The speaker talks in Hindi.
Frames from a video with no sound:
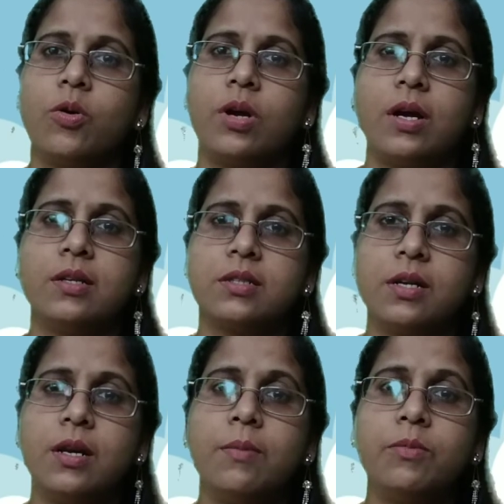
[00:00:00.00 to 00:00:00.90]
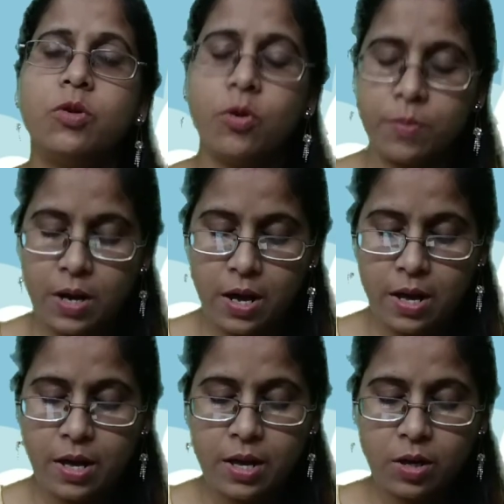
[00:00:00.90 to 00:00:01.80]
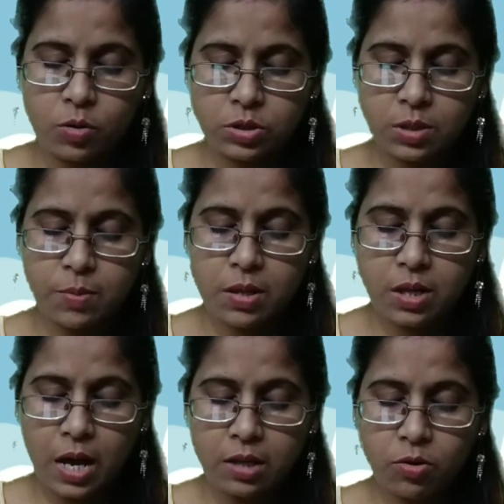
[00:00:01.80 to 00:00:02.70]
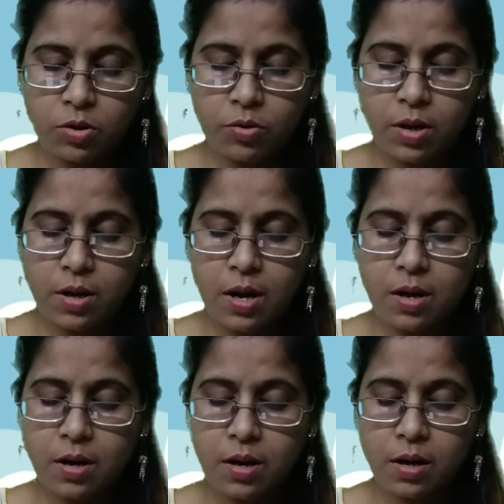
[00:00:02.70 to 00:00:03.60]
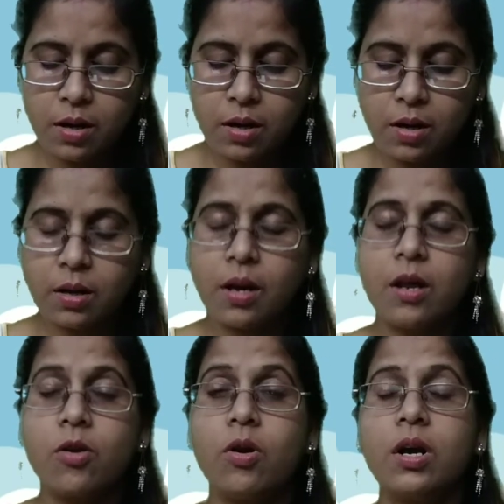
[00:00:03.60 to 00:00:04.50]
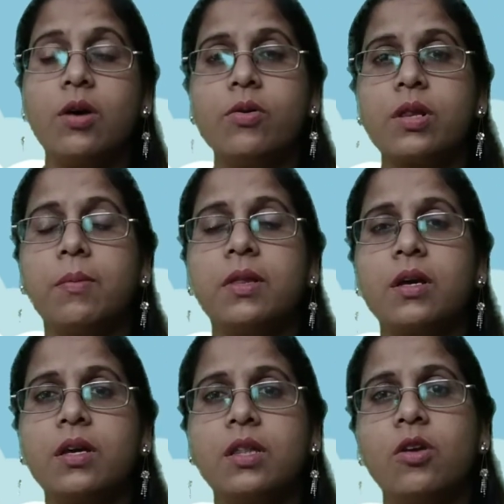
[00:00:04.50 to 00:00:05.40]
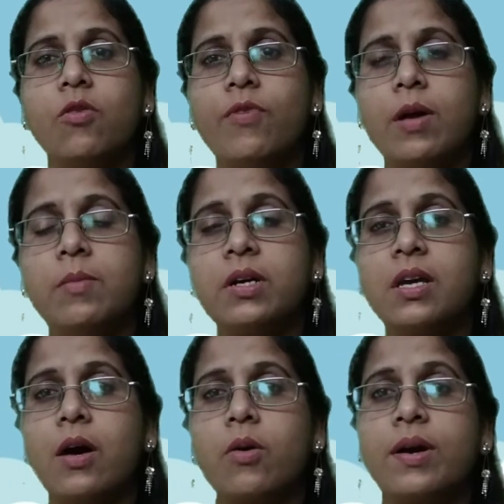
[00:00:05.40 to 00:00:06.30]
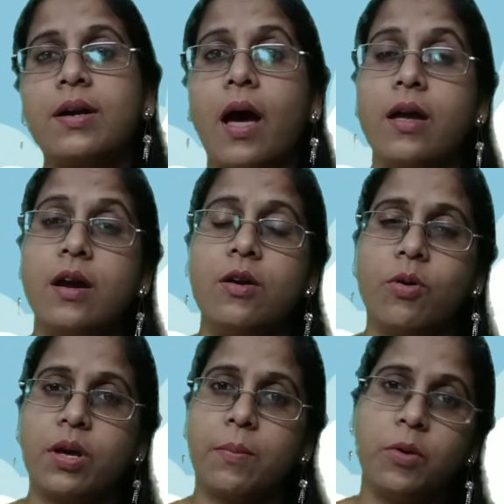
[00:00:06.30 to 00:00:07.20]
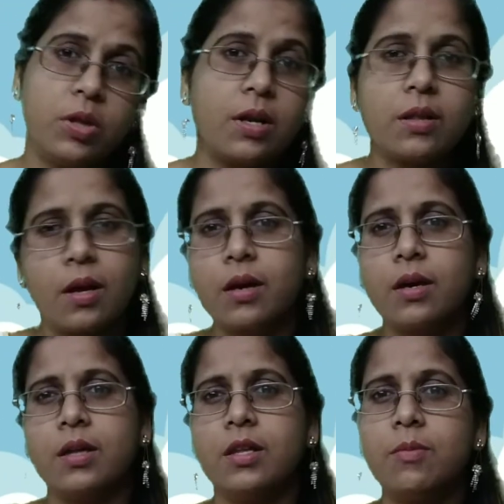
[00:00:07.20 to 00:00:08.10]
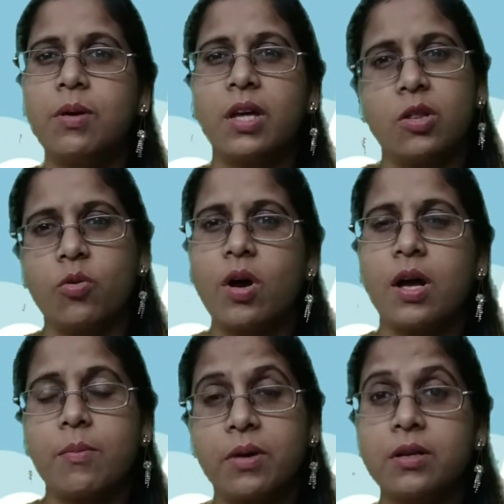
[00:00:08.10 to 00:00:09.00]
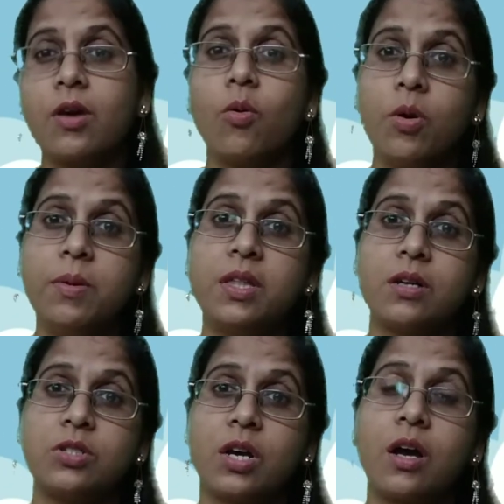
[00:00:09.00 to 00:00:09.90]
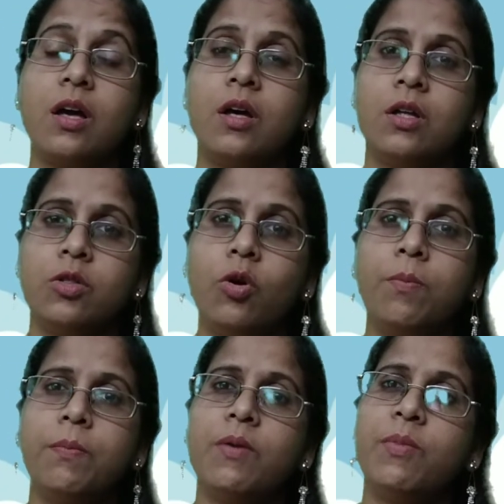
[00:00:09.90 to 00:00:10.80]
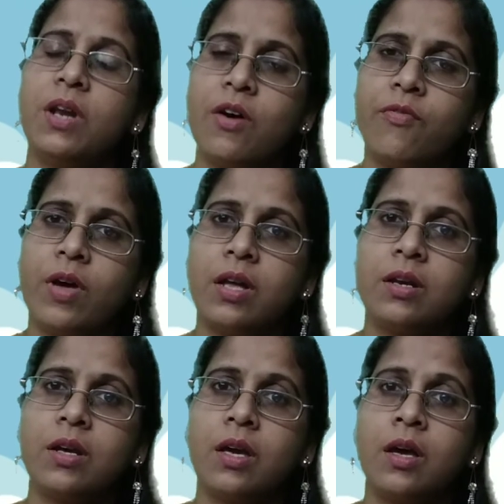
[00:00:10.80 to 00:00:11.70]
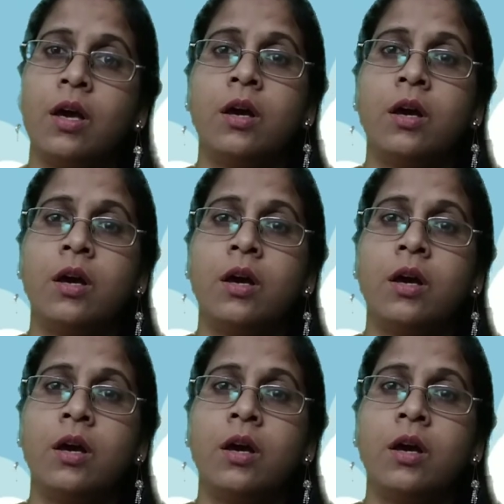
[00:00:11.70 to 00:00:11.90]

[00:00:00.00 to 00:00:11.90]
हो रहा है सन अब डूब रहा है उस समय स्काई थोड़ा थोड़ा रेड करने कलर होने लगा उस समय तक ये तीनों फार्मर क्या हो गया टायर्ड हो गया पूरी तरह थक गए दिन भर खेतों का काम करके कोई भी थक जाएगा धूप में बिना फैन के